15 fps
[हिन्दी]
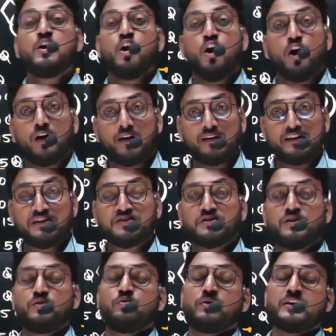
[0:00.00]
और हिस्ट्री
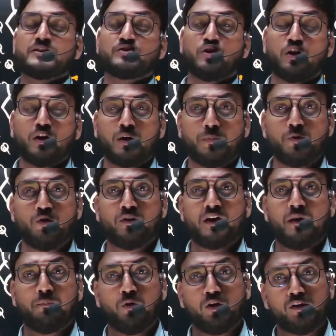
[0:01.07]
हो गया जोग्राफी हो गया
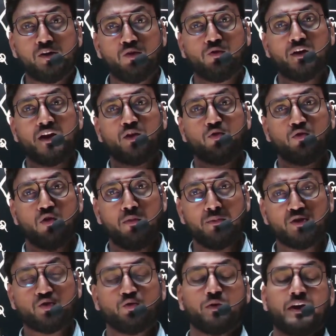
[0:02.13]
पॉलिटी हो गया
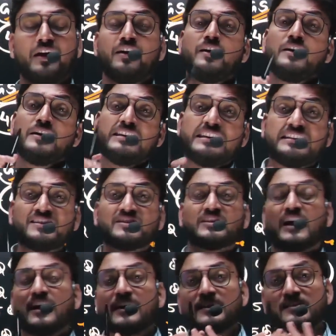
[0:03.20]
इकोनॉमिक्स हो गया इन
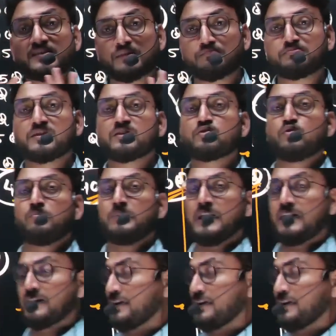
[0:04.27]
सारे सब्जेक्ट को मिला के